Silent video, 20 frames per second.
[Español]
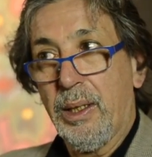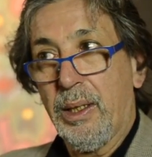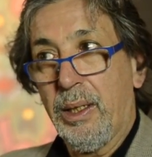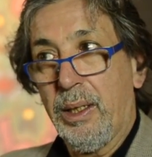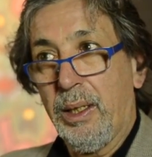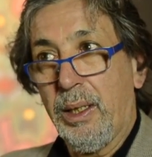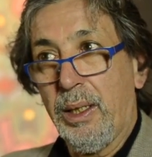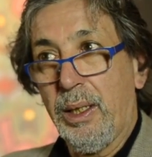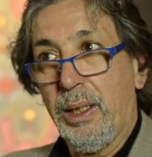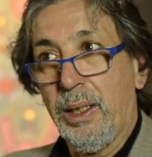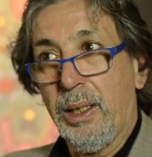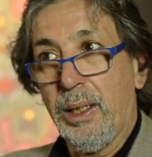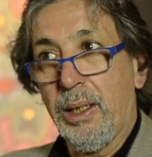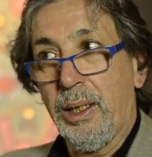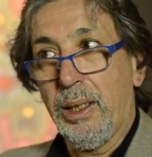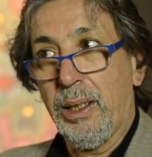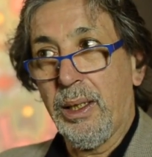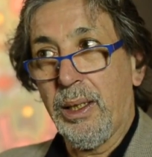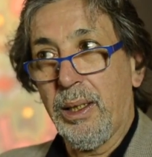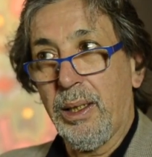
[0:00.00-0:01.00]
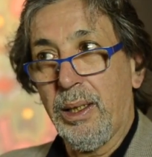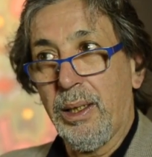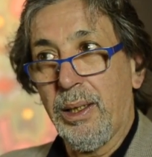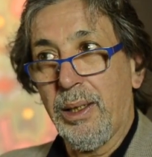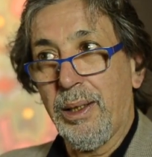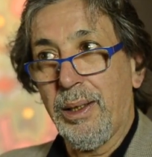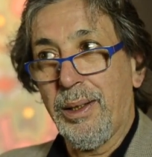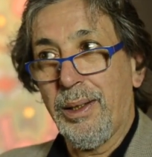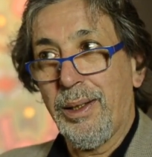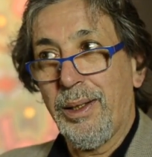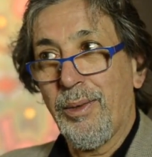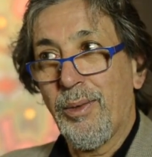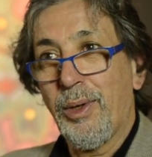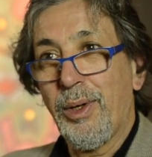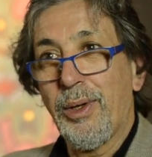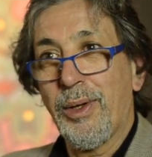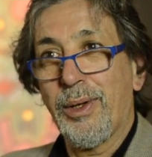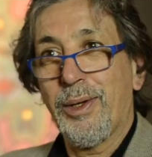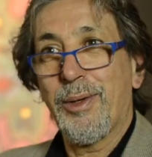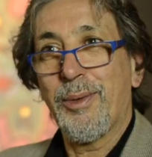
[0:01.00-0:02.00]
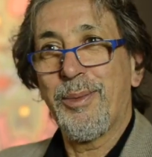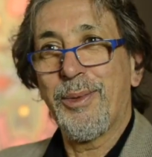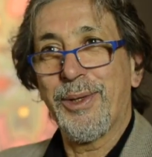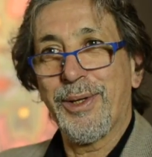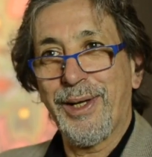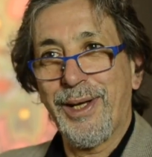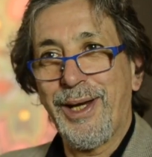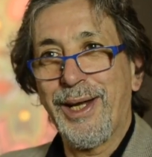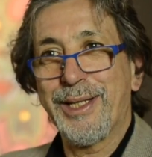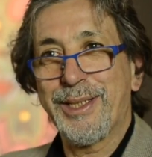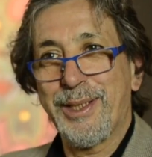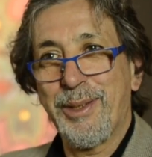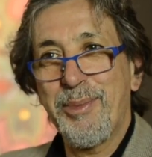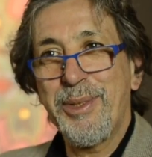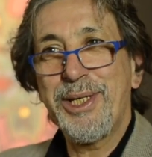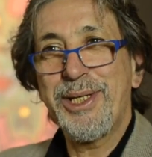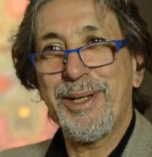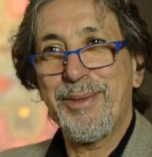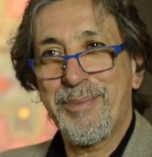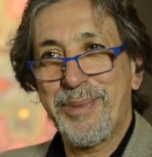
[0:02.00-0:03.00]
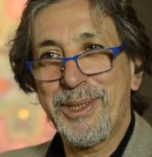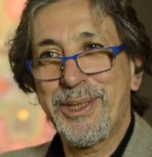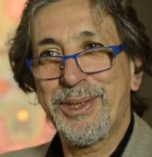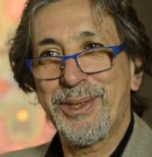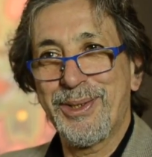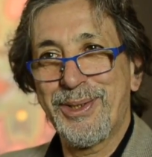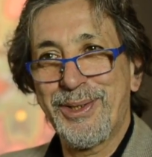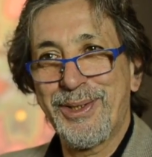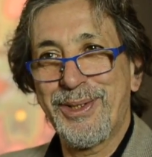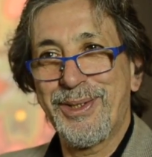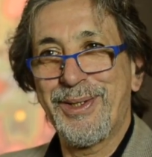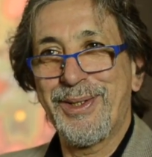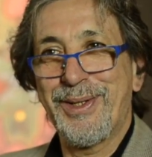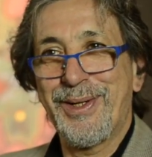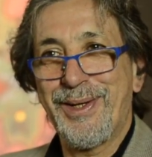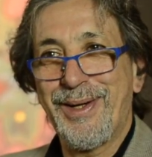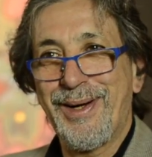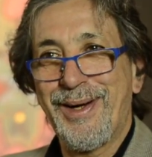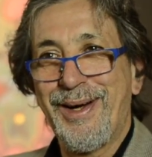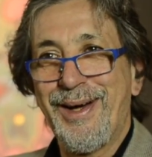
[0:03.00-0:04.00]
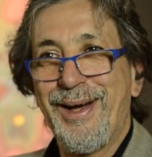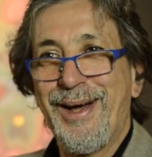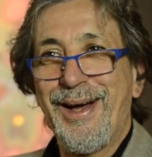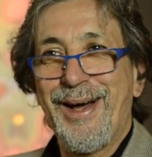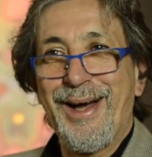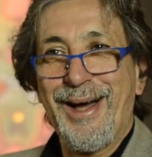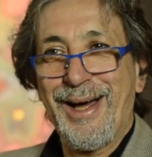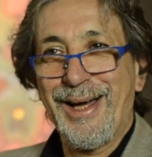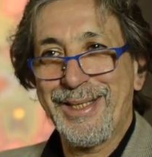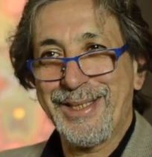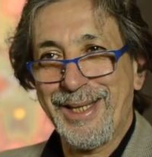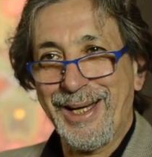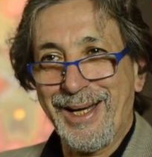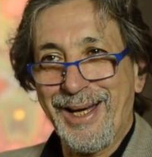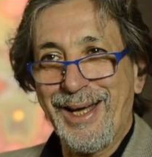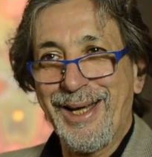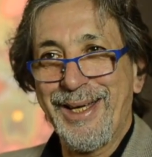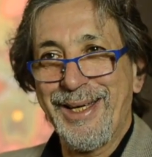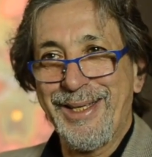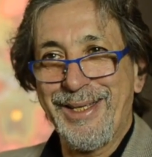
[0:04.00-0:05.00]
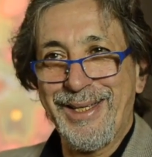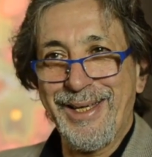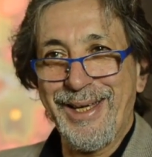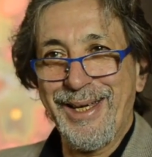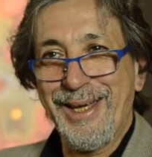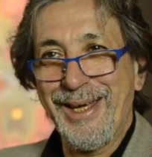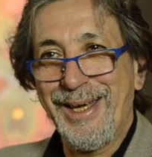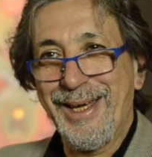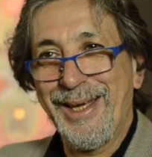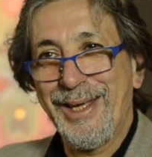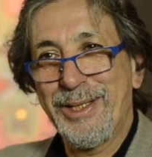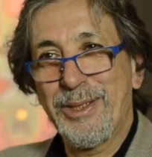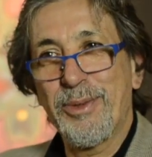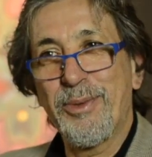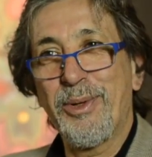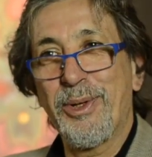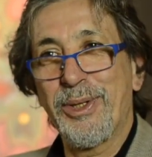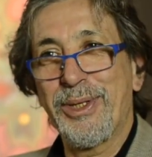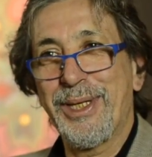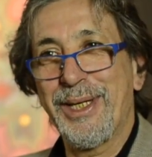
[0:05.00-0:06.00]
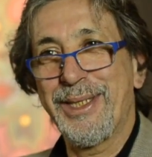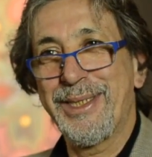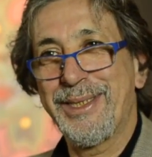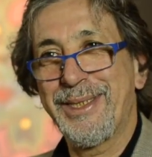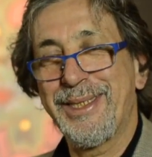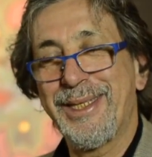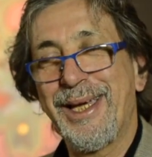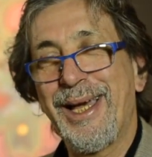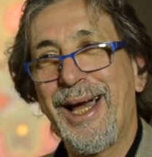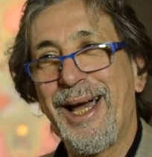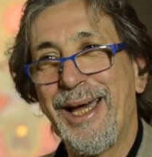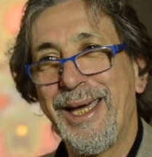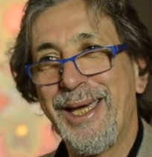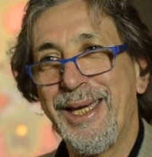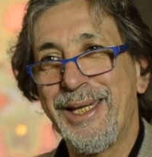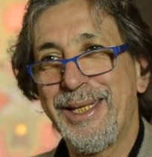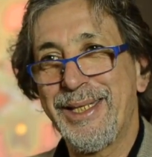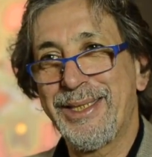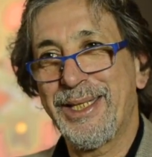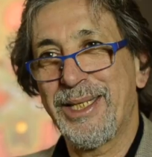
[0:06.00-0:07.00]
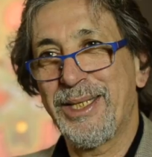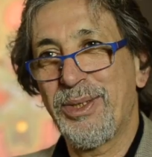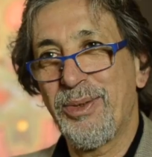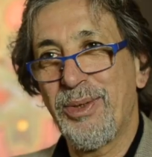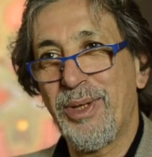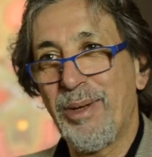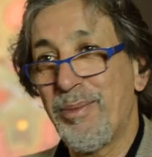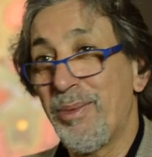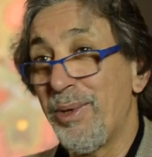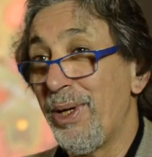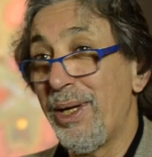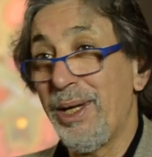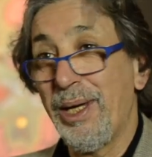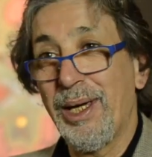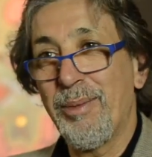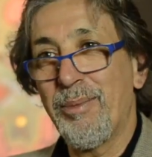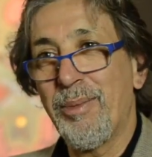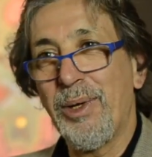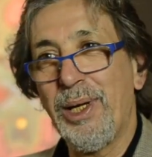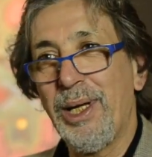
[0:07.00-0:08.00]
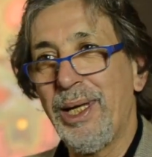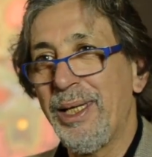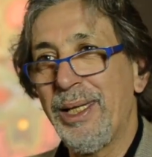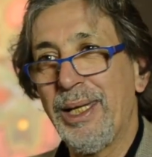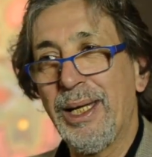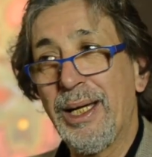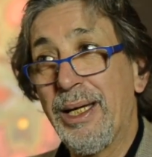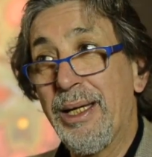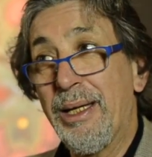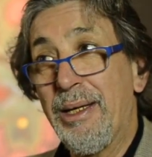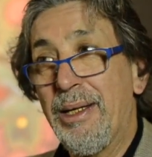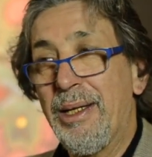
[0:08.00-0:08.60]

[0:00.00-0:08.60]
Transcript: y, bueno, es como que la semilla empezó a sacar este, sus brotes ahí en esa ciudad es muy linda.